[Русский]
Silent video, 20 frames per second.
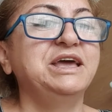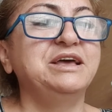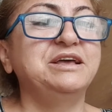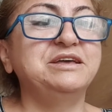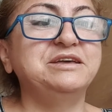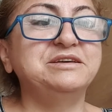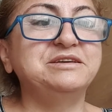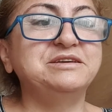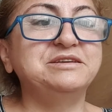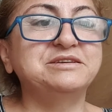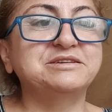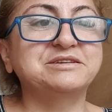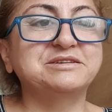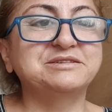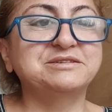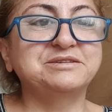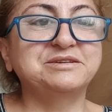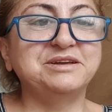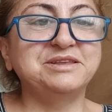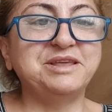И
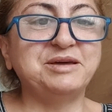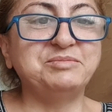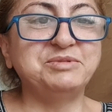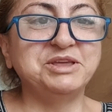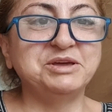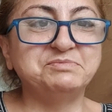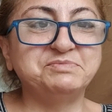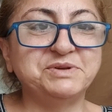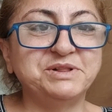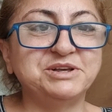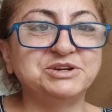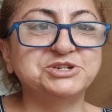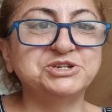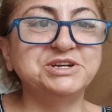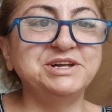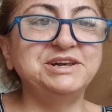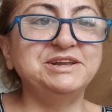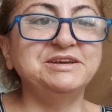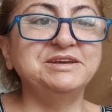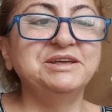когда меня
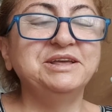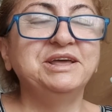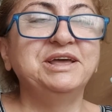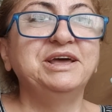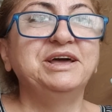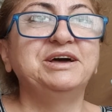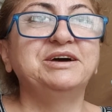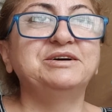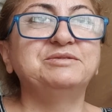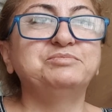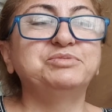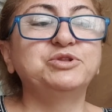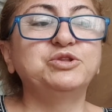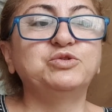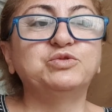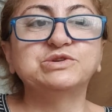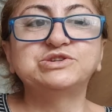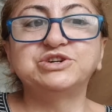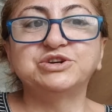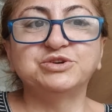положили, было
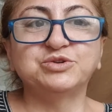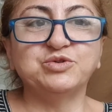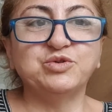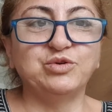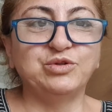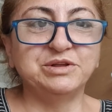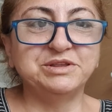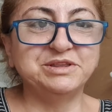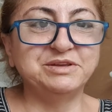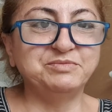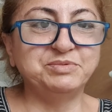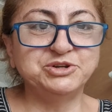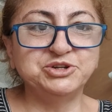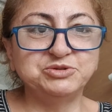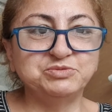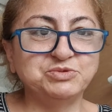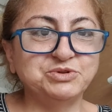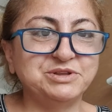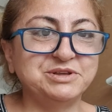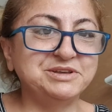очень холодно
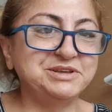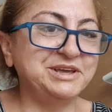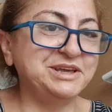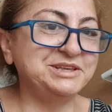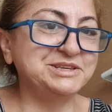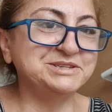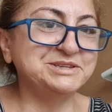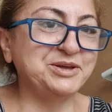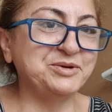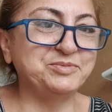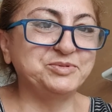почему-то. Я не знаю,